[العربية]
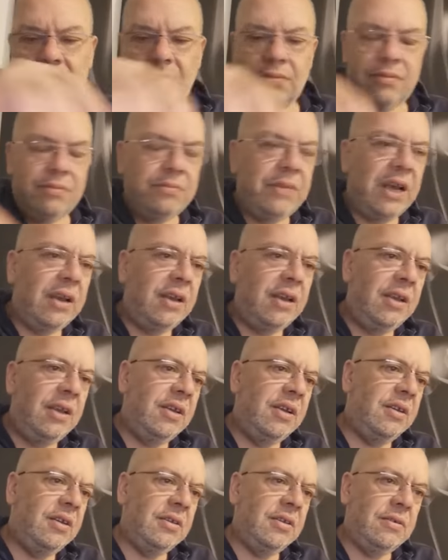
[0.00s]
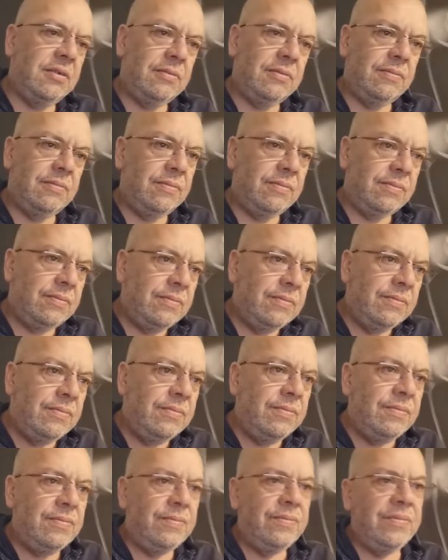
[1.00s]
باقي آه،
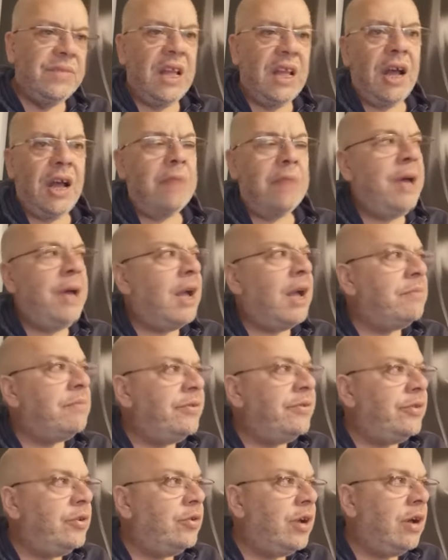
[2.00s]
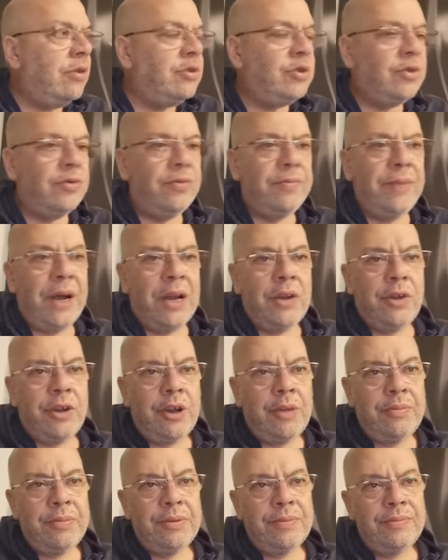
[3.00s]
نغال بحال مفلوكا يشوف مع
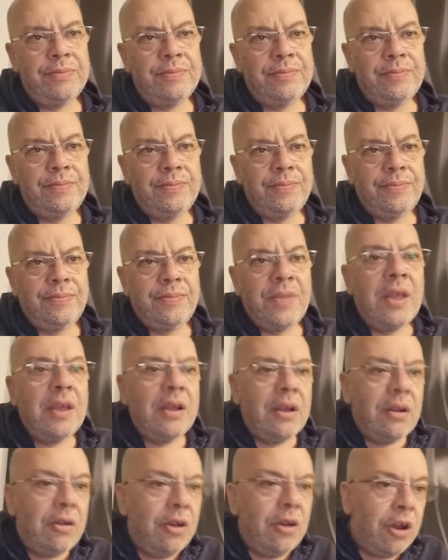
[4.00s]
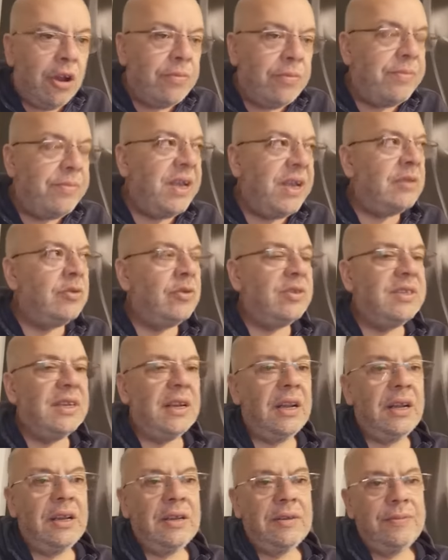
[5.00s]
لوروب لوروب بيانتو
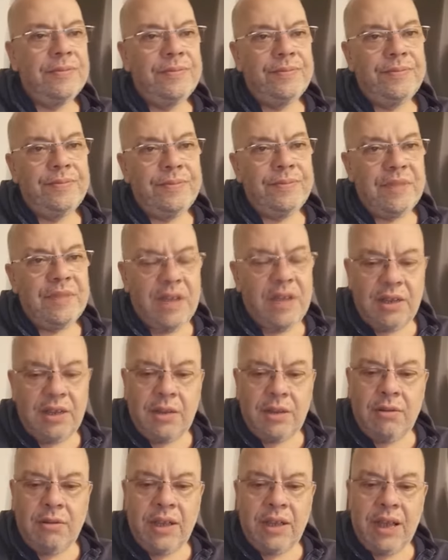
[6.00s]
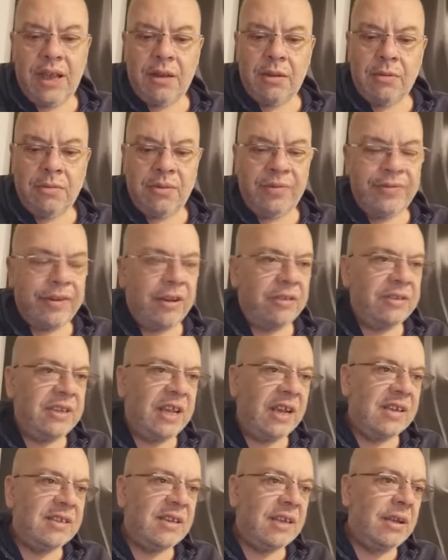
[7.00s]
تغلق هذه قلناها لكم
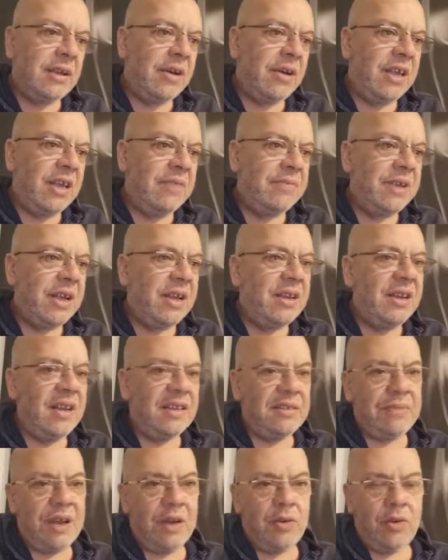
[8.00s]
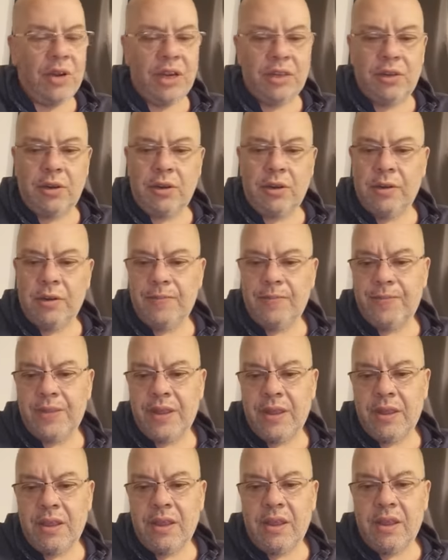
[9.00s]
فرونتكس عطاها امكانيات مهوله درك
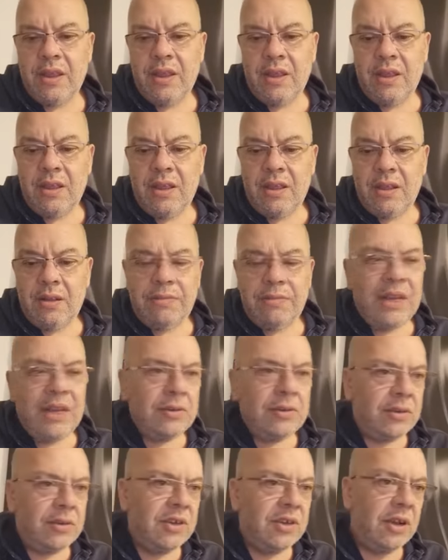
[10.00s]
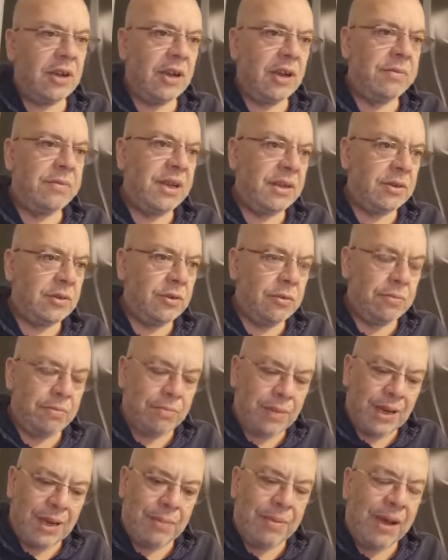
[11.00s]
بيانتو تغلق بيانتو
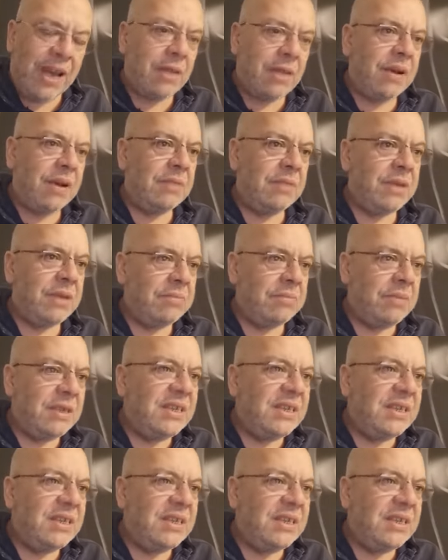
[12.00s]
من البحر بعد ما